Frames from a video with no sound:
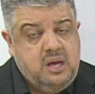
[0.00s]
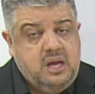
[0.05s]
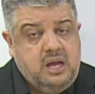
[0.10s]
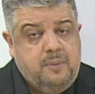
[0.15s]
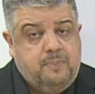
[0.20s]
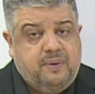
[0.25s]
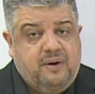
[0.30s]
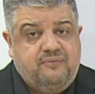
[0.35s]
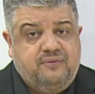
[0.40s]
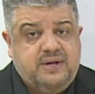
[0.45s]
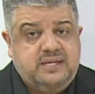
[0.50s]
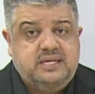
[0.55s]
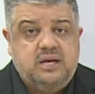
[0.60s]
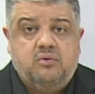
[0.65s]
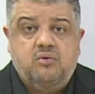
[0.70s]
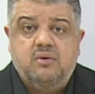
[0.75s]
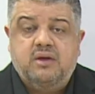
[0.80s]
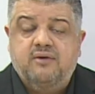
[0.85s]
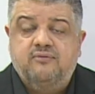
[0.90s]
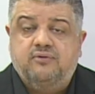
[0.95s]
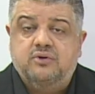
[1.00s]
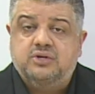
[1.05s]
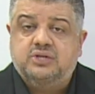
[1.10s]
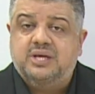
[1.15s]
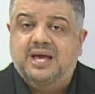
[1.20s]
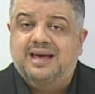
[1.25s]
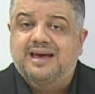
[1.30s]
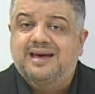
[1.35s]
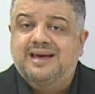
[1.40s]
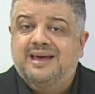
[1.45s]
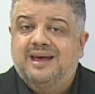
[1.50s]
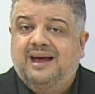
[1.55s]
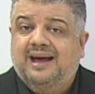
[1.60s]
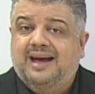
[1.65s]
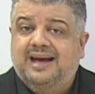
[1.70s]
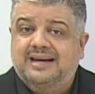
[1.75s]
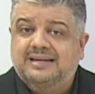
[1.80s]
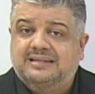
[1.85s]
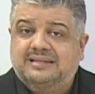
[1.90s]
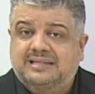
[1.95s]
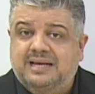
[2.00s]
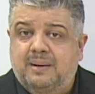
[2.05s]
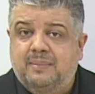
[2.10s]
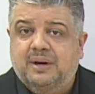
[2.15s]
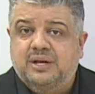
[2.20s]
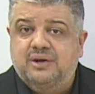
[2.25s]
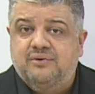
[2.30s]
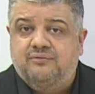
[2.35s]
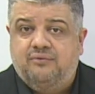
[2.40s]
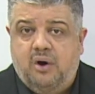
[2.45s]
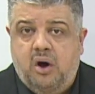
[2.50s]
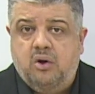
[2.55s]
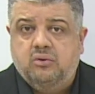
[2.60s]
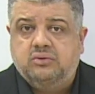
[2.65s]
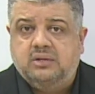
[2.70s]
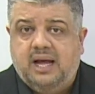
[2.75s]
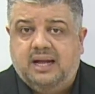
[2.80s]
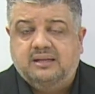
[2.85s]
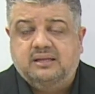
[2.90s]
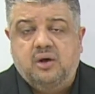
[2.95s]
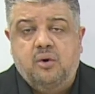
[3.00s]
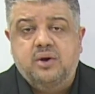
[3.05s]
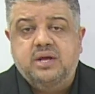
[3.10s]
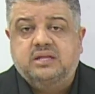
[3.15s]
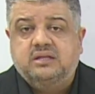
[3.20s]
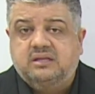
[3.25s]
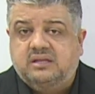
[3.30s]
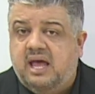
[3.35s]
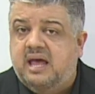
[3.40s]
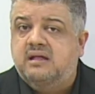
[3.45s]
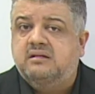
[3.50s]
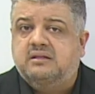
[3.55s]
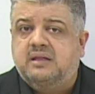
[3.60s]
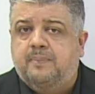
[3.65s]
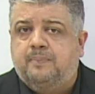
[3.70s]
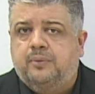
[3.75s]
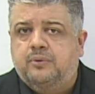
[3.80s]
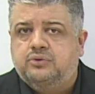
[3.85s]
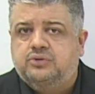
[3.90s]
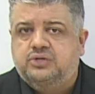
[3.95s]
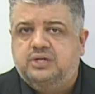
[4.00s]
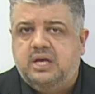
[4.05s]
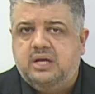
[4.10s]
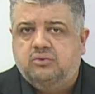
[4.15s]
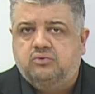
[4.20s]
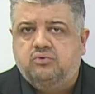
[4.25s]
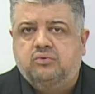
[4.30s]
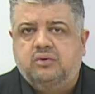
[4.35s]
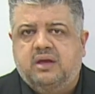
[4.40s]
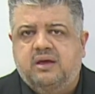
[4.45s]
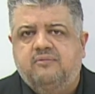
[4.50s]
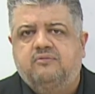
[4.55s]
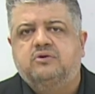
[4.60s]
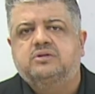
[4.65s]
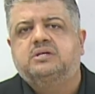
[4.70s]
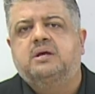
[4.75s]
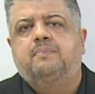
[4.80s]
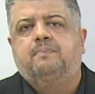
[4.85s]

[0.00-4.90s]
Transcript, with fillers: e para fazer com que você receba de volta até 80% do que você